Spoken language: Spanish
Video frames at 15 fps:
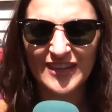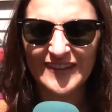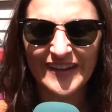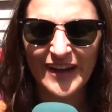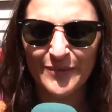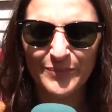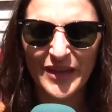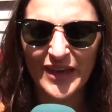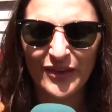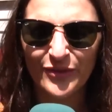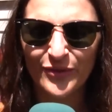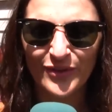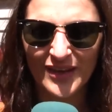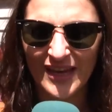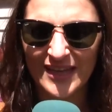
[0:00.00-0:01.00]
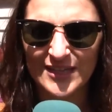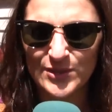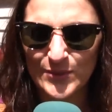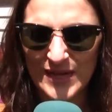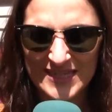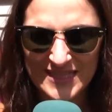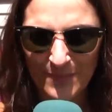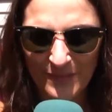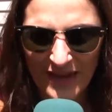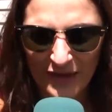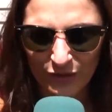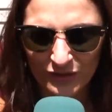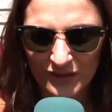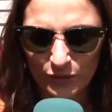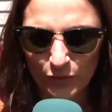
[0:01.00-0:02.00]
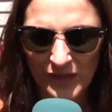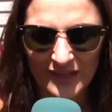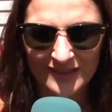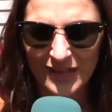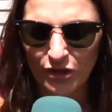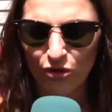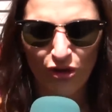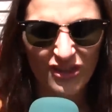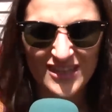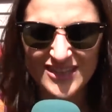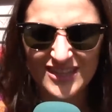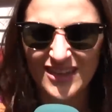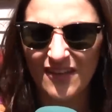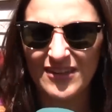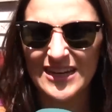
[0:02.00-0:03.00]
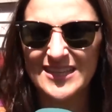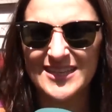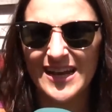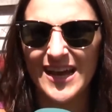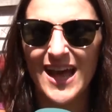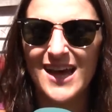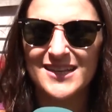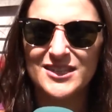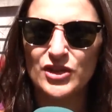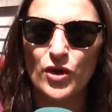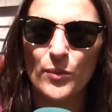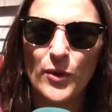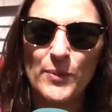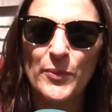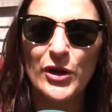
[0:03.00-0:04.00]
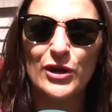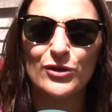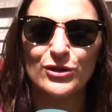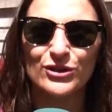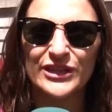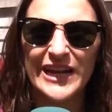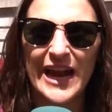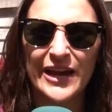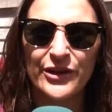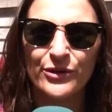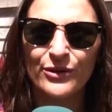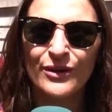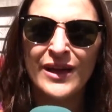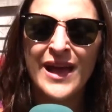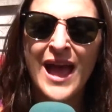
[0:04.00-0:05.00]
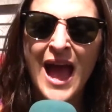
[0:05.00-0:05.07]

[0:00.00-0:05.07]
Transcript: qué tener miedo, que el hecho de una asamblea constituyente no desestabiliza nada, sino muy por el contrario,